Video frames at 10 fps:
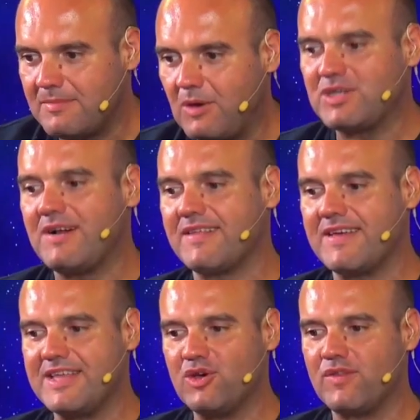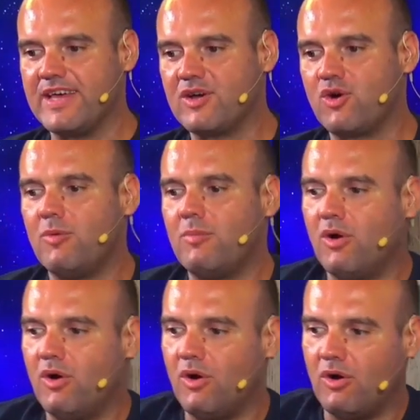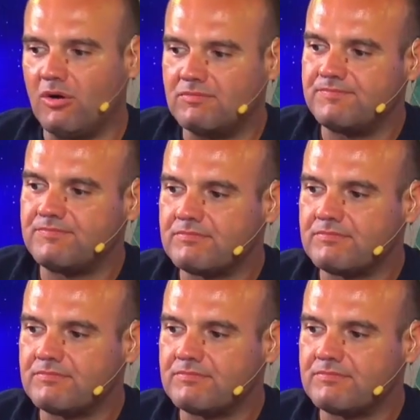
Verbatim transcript: Vamos a hablar de ello, de cómo